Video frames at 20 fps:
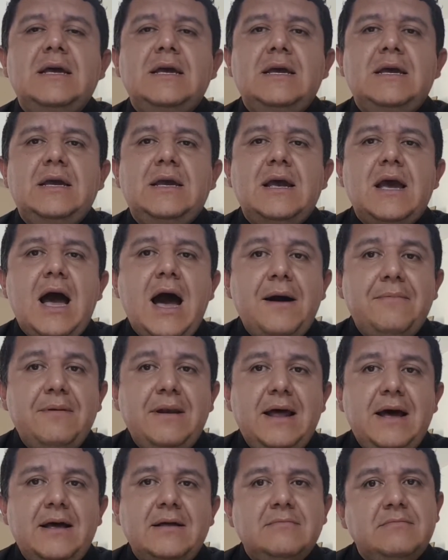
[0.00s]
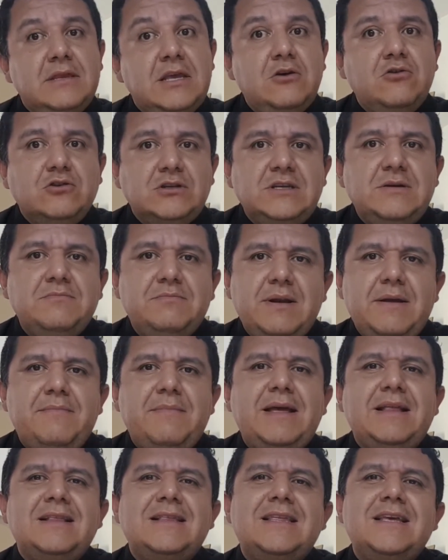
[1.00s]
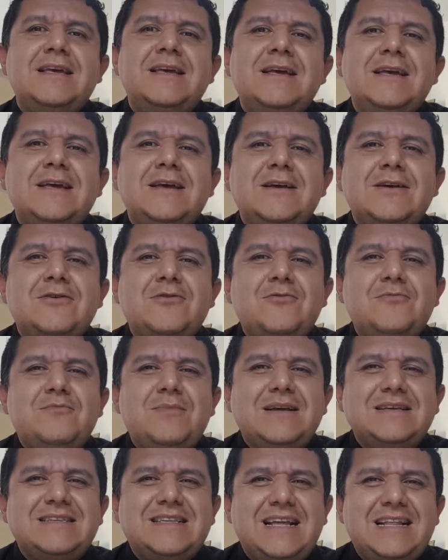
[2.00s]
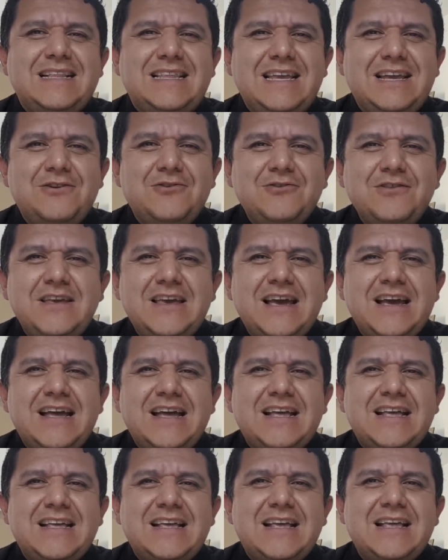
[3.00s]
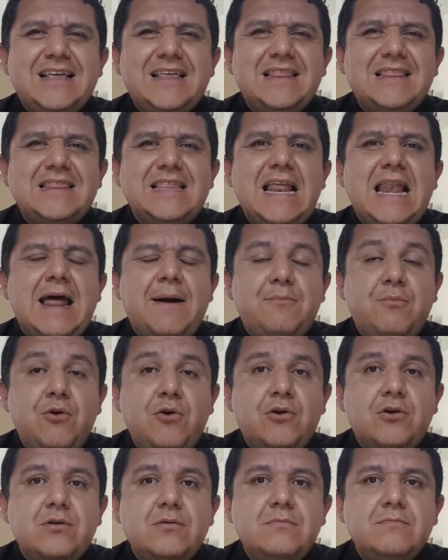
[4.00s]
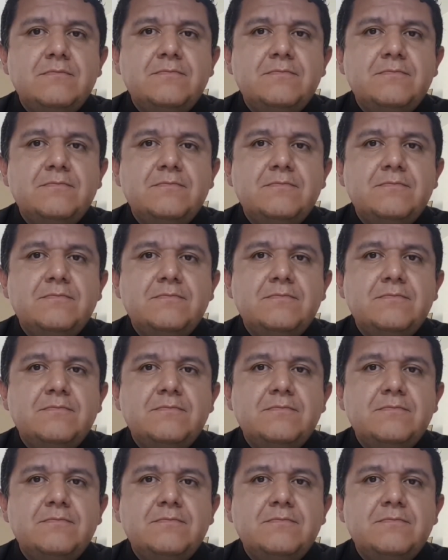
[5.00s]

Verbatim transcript: eh, habla, digo simplemente con bastante ironía, del amor.